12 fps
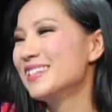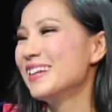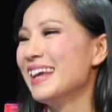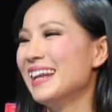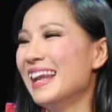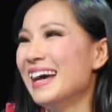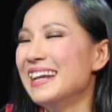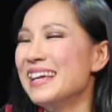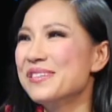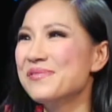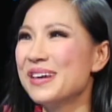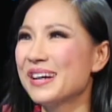Cho nên là
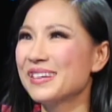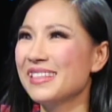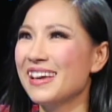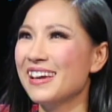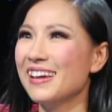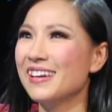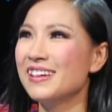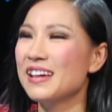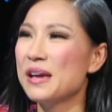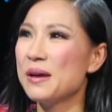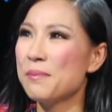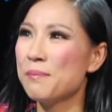nếu mà có thể
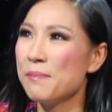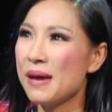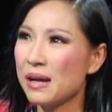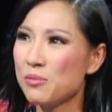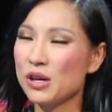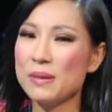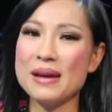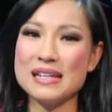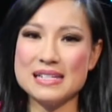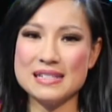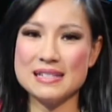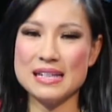mang một cái màn
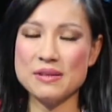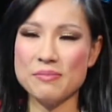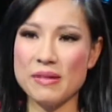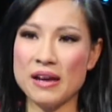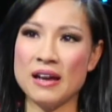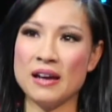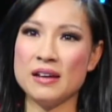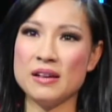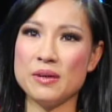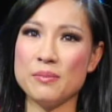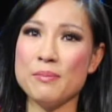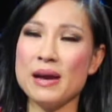trình diễn mà
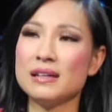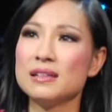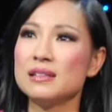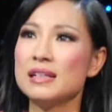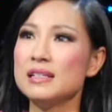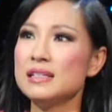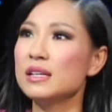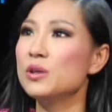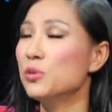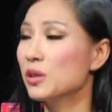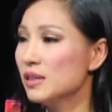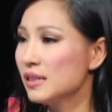mang được đến những cái
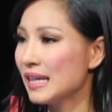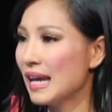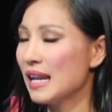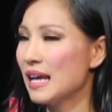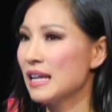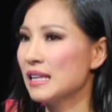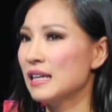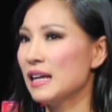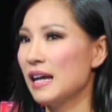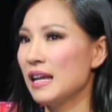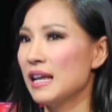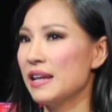nụ cười
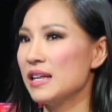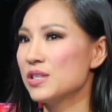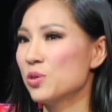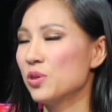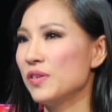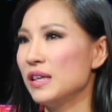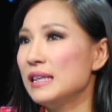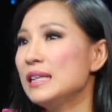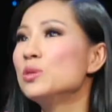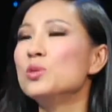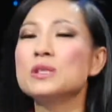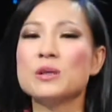hay là để cho quý vị
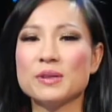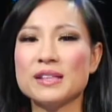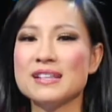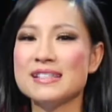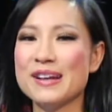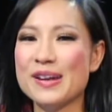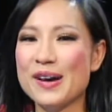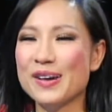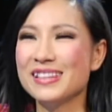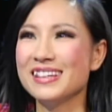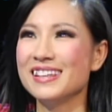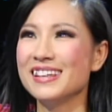lý thú trong cái thời gian
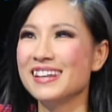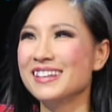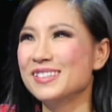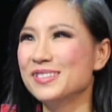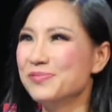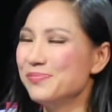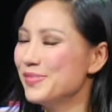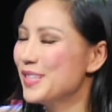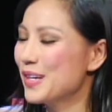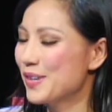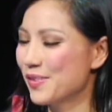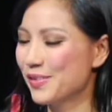đó thì you know,